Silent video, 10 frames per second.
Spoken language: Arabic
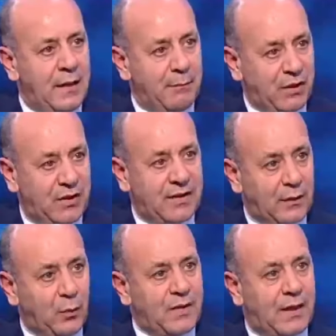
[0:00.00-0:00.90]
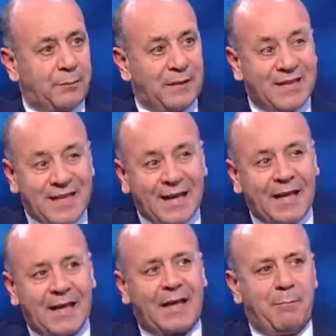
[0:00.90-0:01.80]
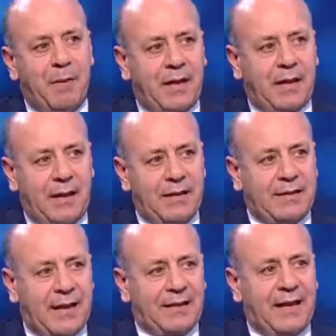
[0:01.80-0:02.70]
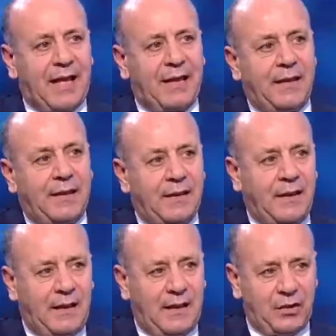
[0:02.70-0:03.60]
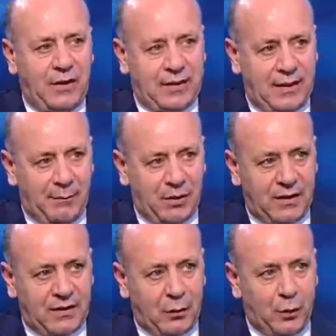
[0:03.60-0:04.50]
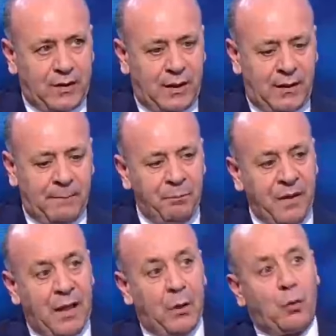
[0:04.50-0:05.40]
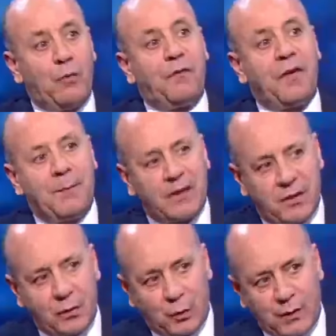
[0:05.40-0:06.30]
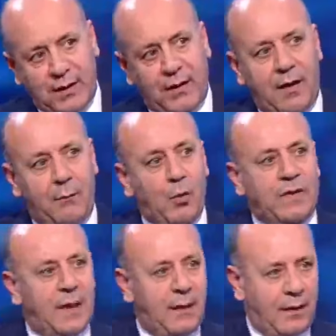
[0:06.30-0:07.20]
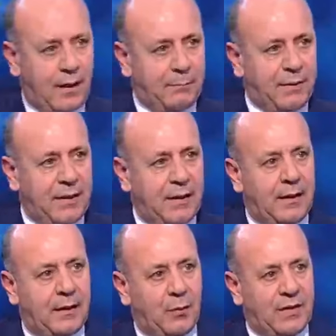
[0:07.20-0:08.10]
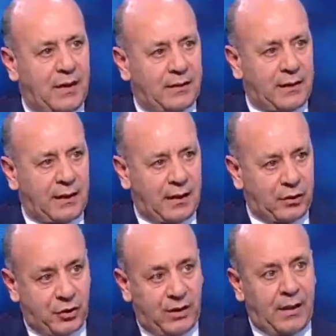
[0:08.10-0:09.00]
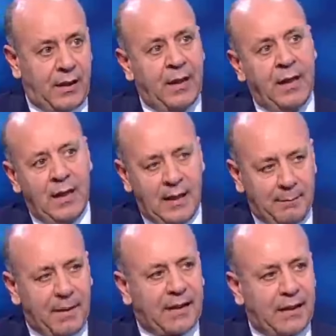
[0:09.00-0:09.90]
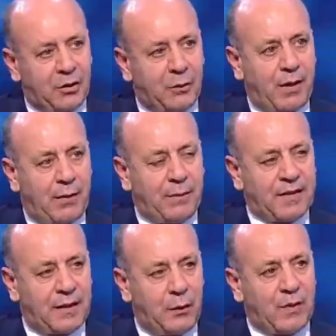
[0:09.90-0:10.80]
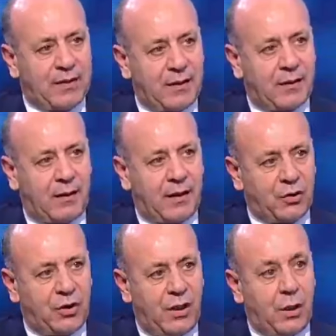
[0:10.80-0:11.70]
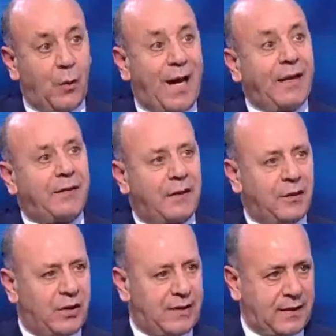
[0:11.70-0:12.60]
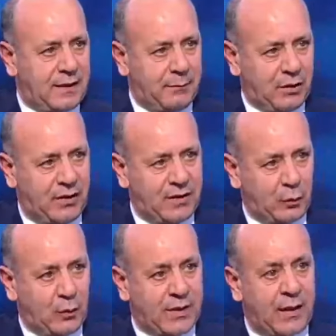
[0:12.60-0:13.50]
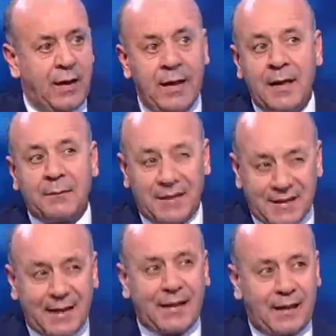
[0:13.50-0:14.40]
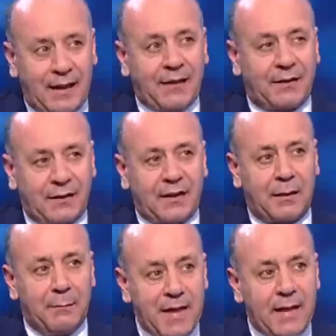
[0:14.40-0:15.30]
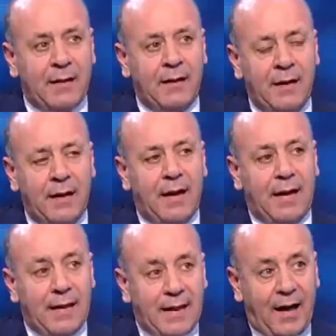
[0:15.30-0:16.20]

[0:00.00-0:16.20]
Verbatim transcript: مجلس الوزراء بتتذكري كم مرة الرئيس سعد الحريري يدعي لجلسة لمجلس الوزراء يكون في مجلس وزراء مصغر نعم. بوزارة الخارجية لما كان جبران باسيل وزير خارجية ويعطل جلسات مجلس الوزراء تتذكر تفتكري حضرتك مين اللي